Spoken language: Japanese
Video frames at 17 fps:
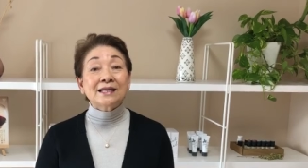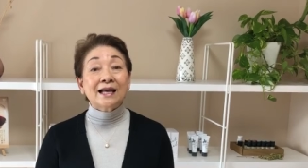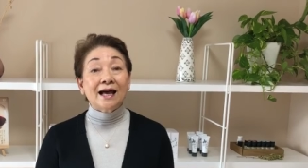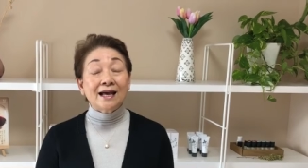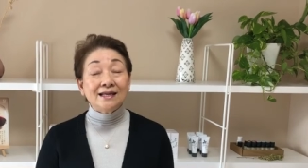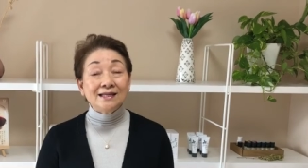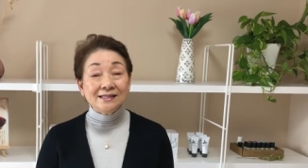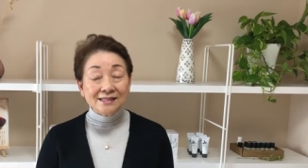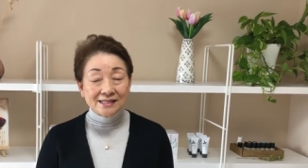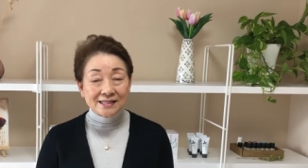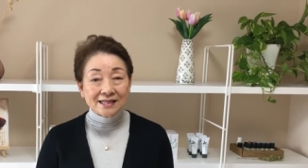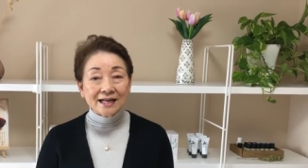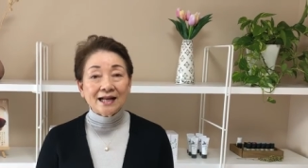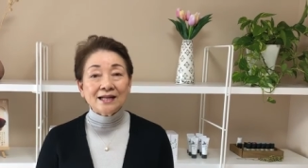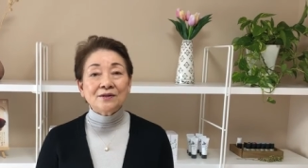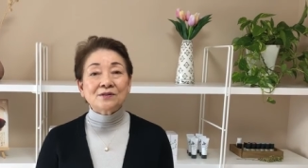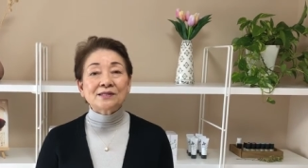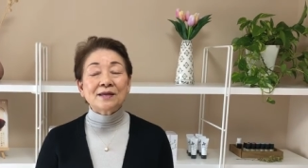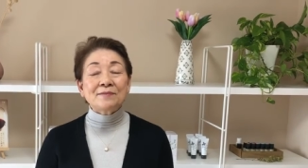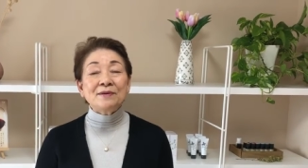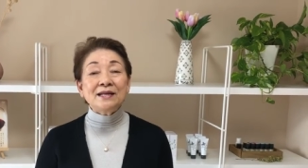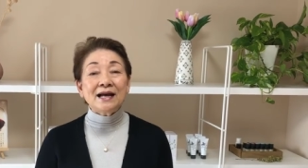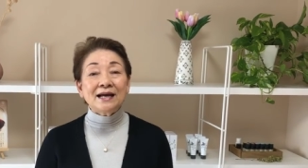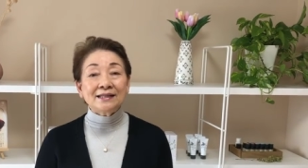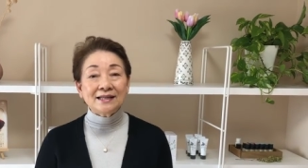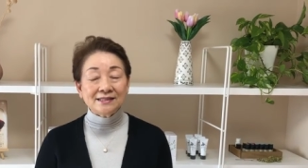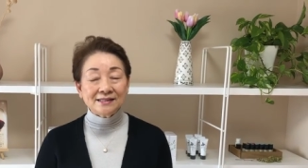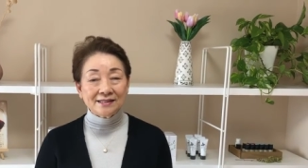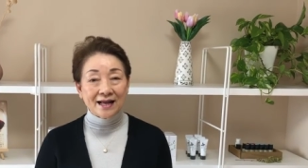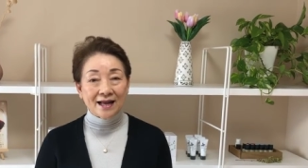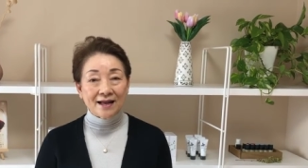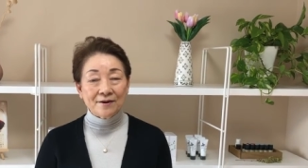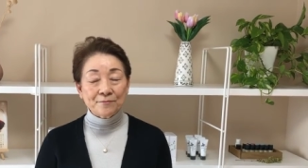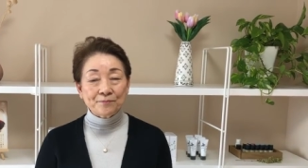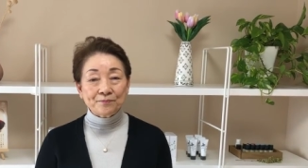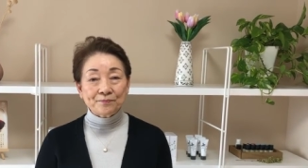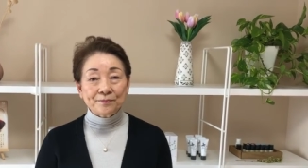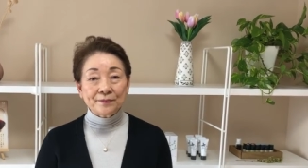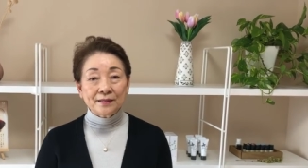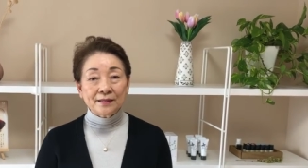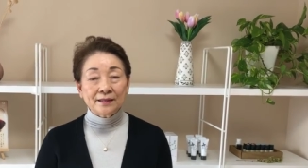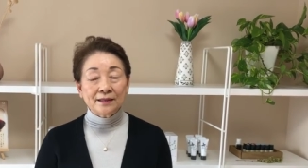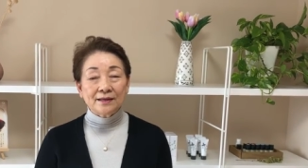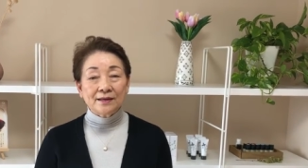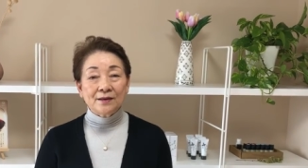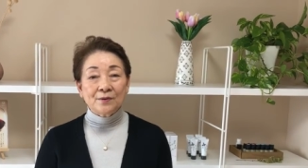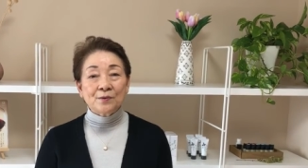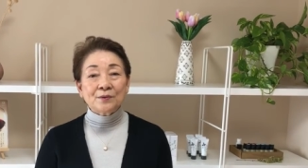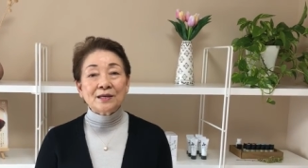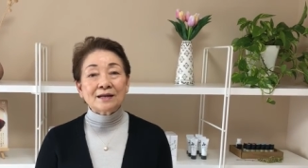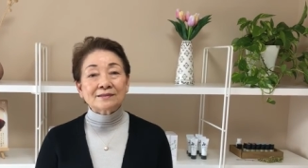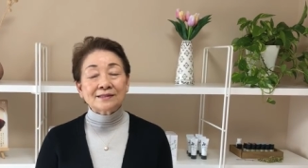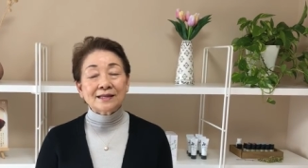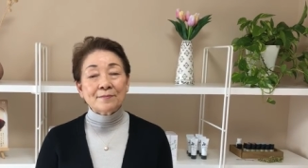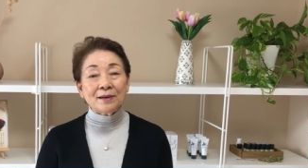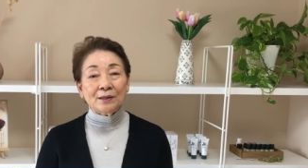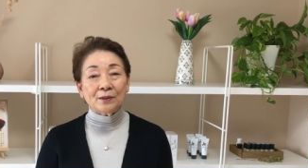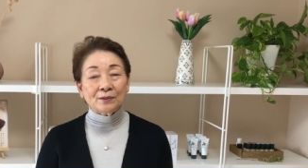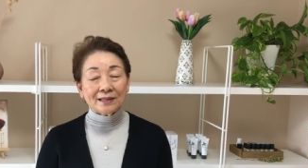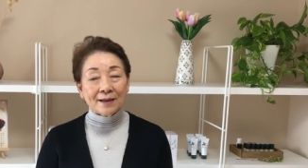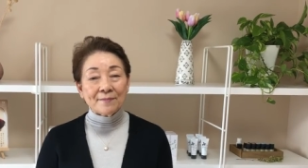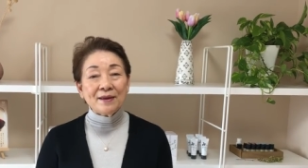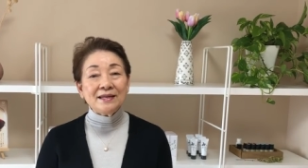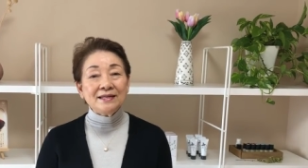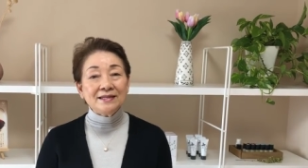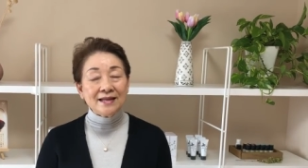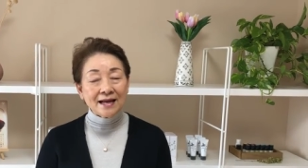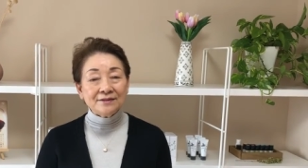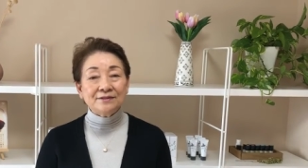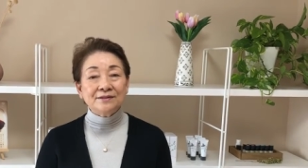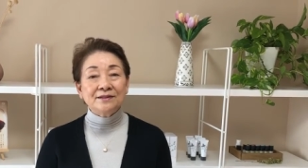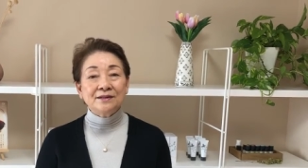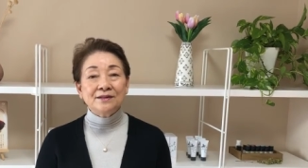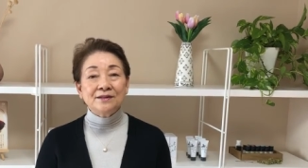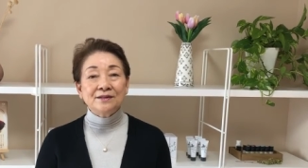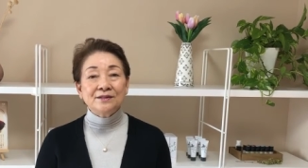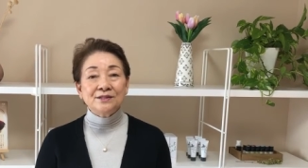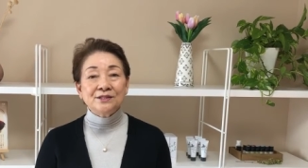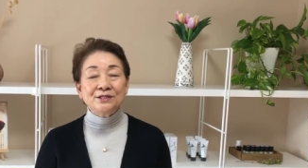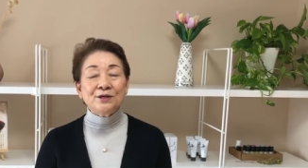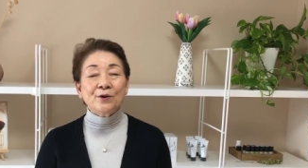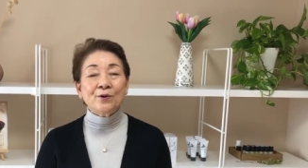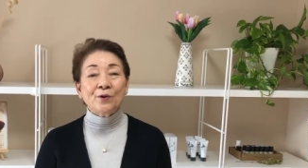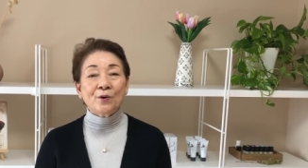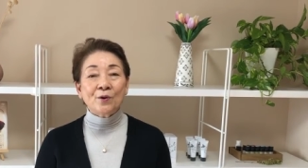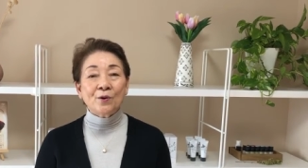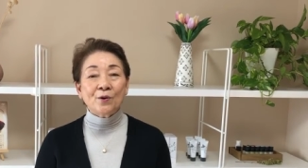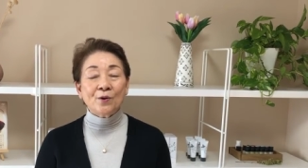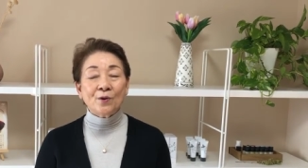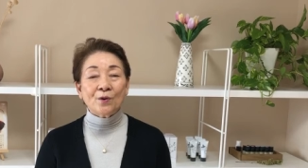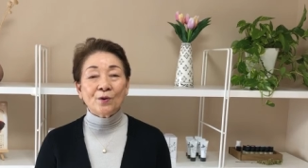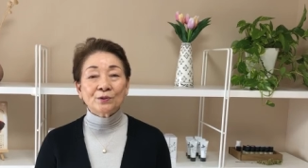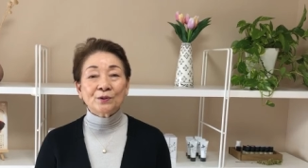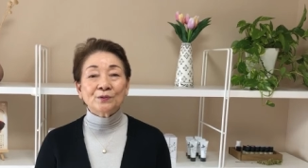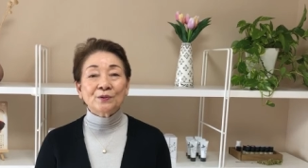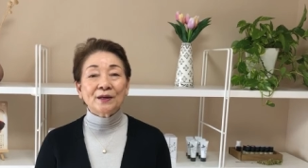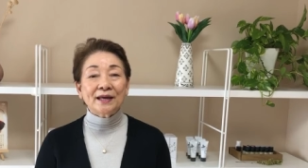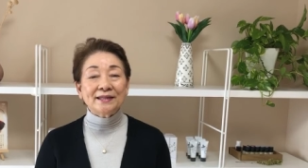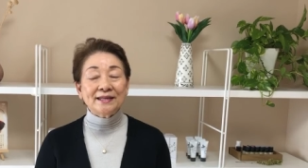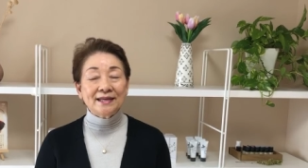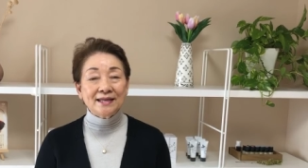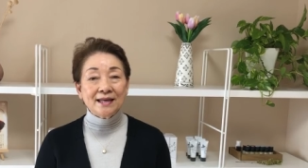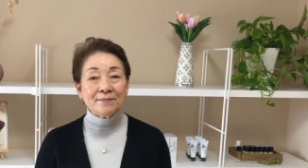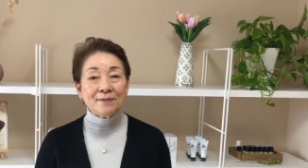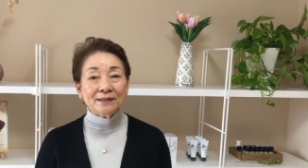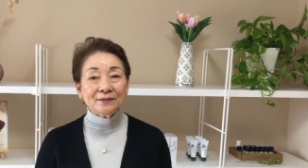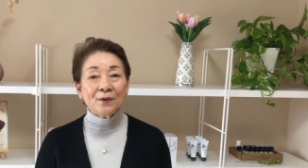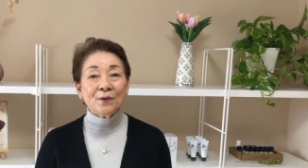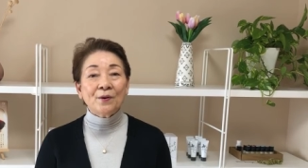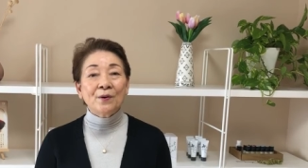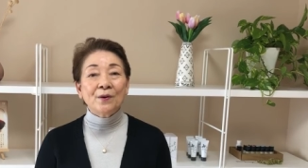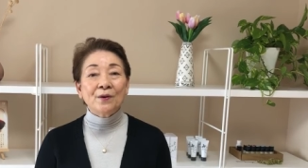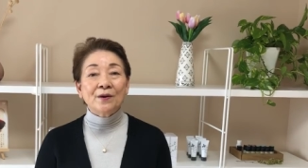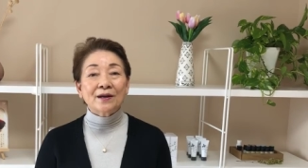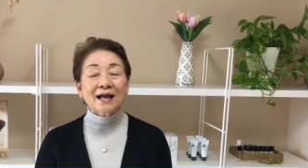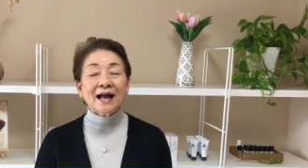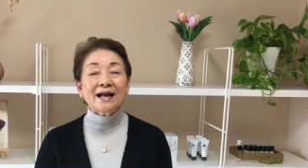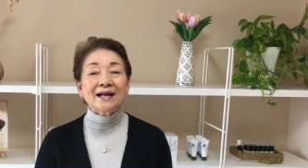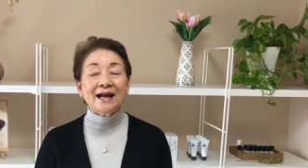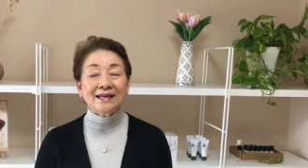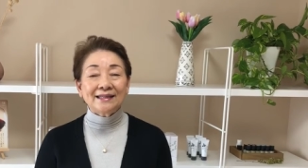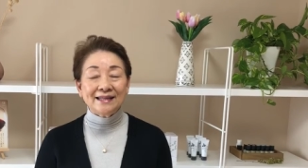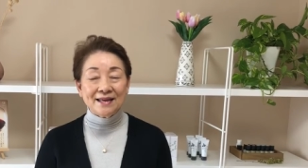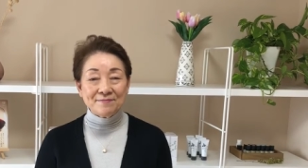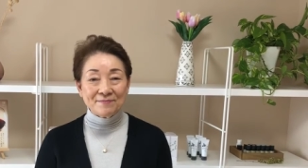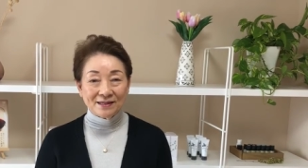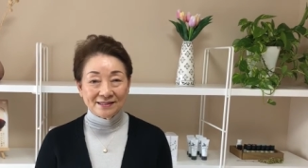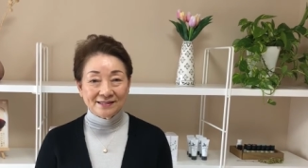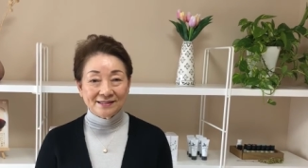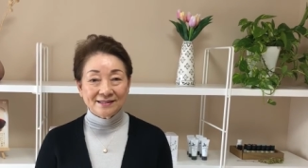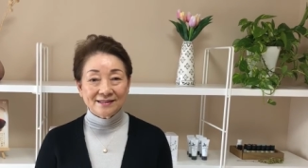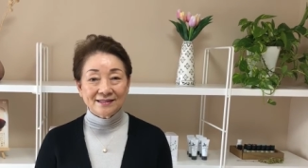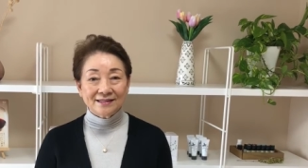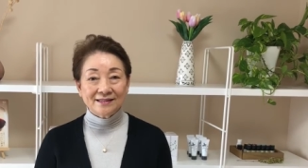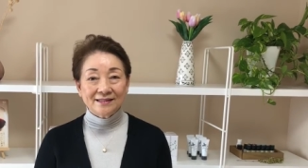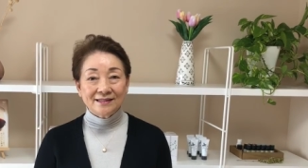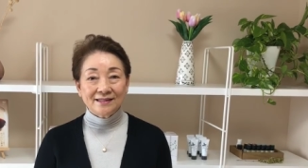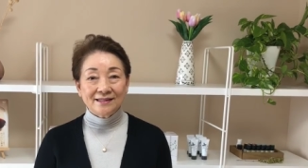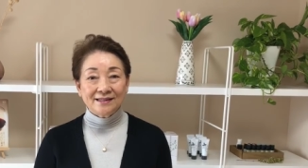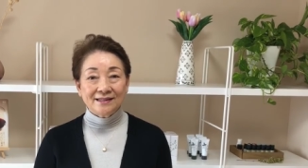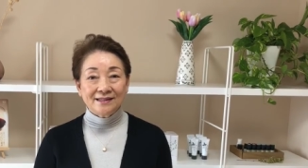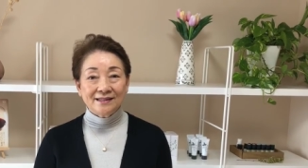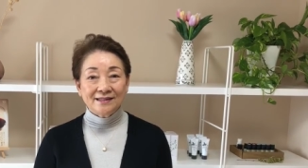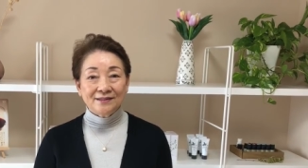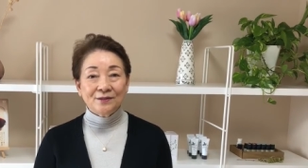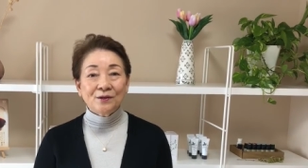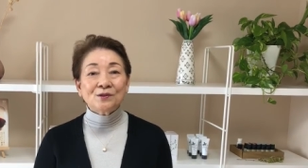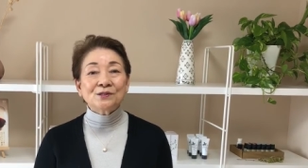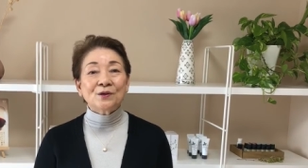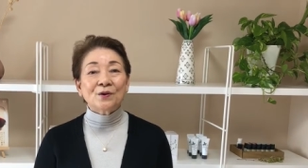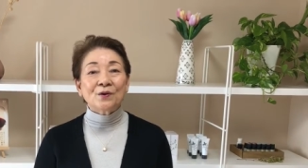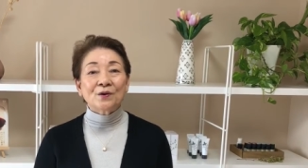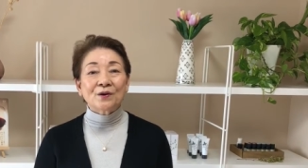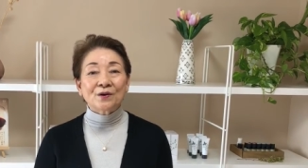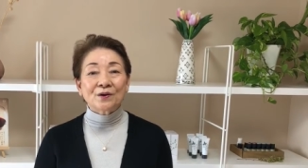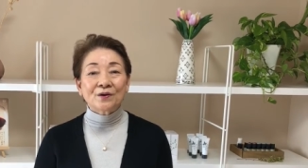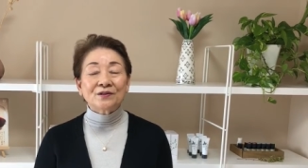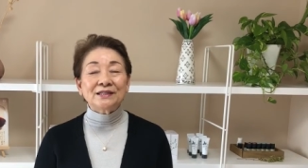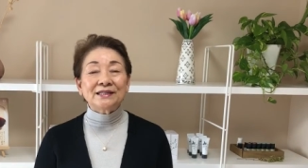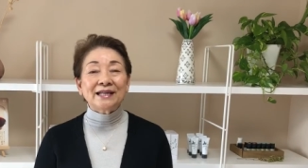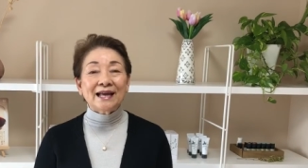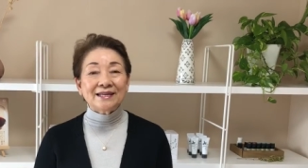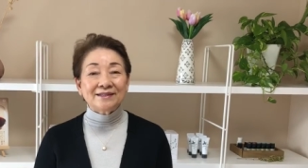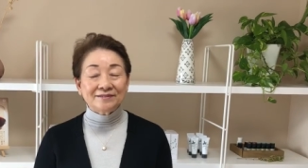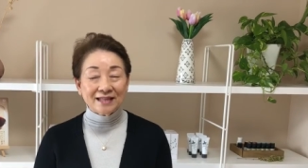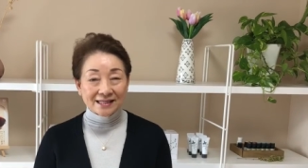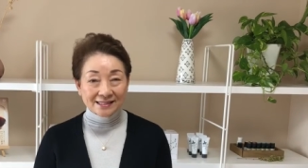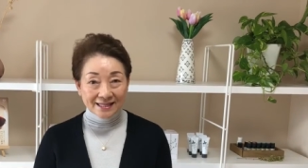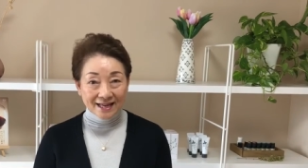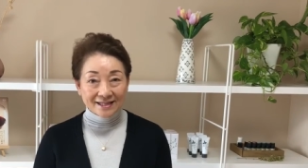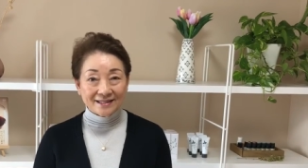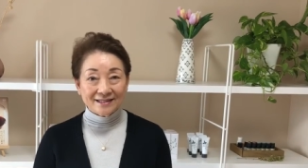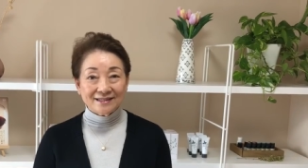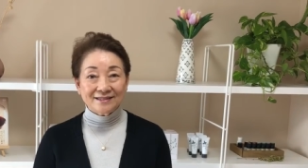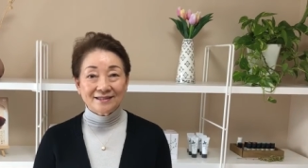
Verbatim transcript: か1時間のセミナーですがお客様のためになる情報をお届けできればと考えていますどうぞご期待ください